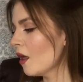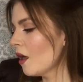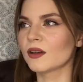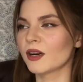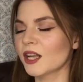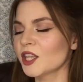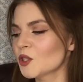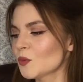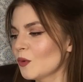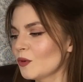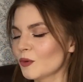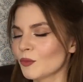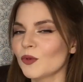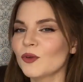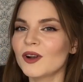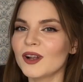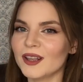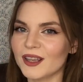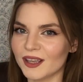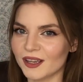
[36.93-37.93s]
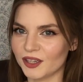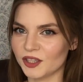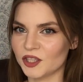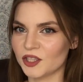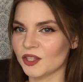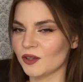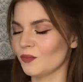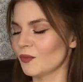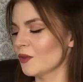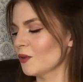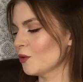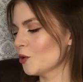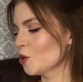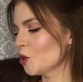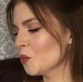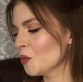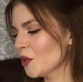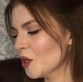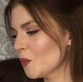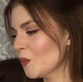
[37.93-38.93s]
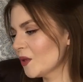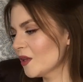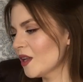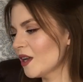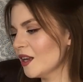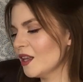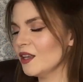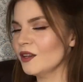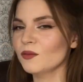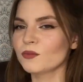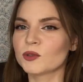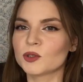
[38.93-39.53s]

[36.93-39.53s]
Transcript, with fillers: Раньше было намного легче. То есть что мне не подари,